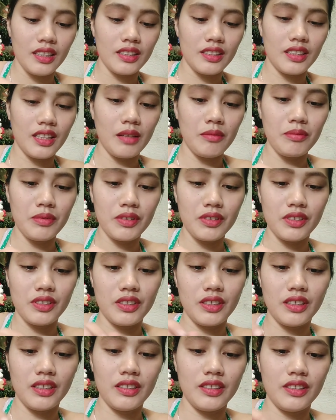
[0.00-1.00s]
sabi ko
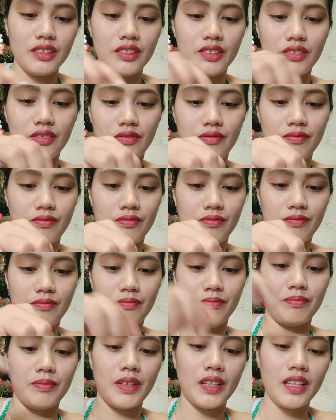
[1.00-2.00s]
sa inyo,
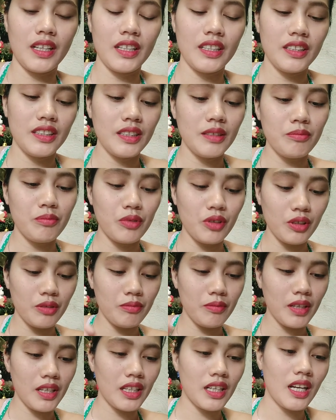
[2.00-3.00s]
para hindi po
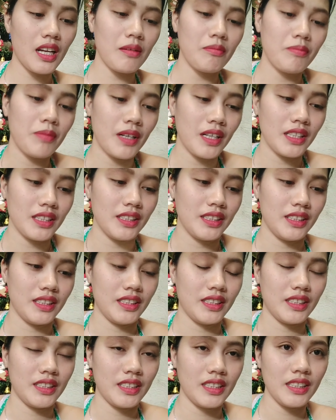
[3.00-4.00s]
kayo mahirapan.
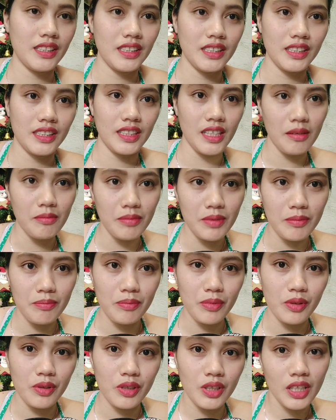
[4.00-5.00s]
Kasi sabi
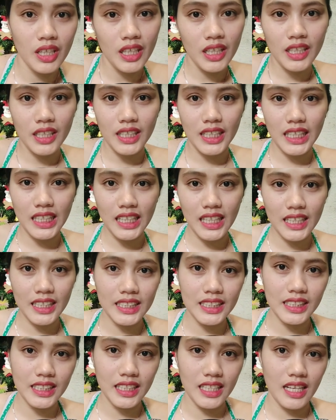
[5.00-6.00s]
po, kilay
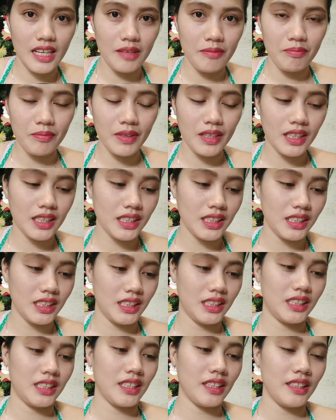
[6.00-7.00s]
is like mga
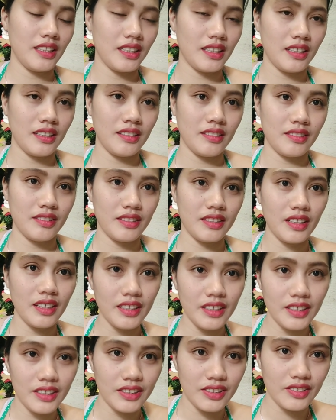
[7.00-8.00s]
sis. Kaya,
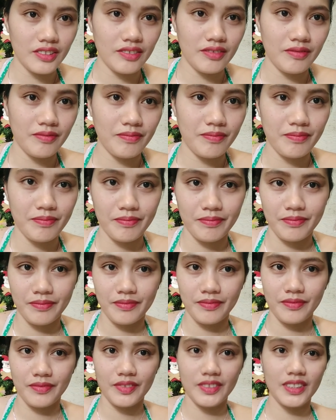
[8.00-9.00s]
ayun.
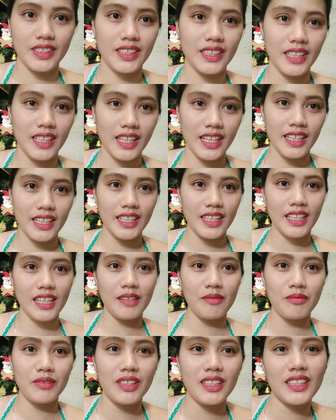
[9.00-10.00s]

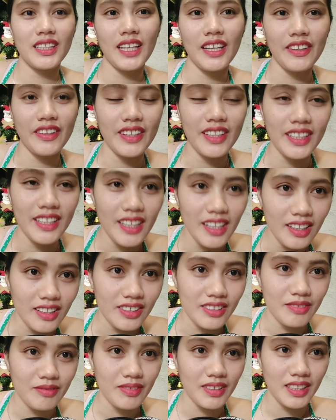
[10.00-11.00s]
Kikilay-kilay muna tayo
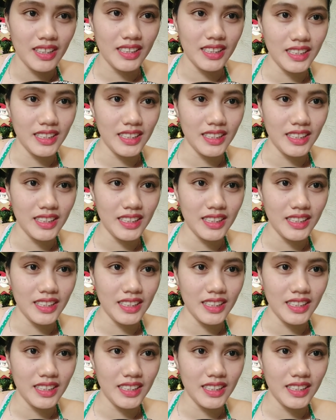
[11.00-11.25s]
ngayon, mga